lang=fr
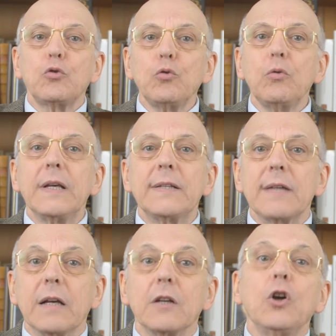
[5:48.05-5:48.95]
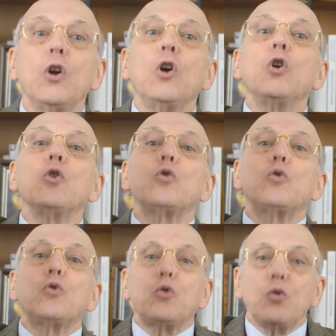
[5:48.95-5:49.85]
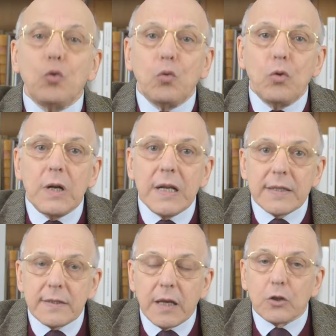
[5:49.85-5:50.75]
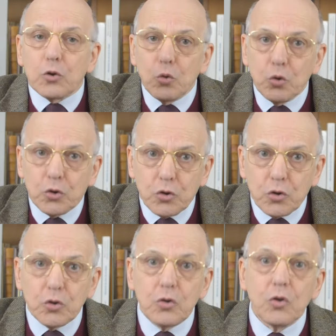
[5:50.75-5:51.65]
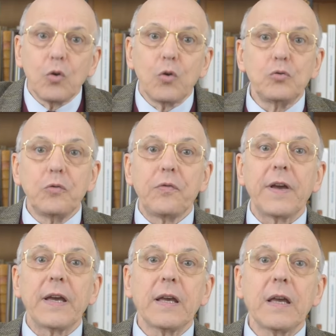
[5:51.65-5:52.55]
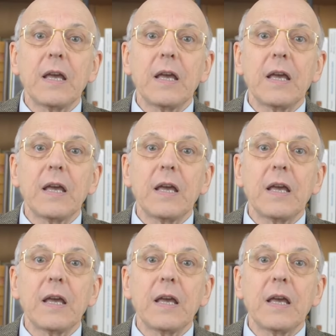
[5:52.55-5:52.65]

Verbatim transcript: Tous les saints, tous les saints, tous ont souffert,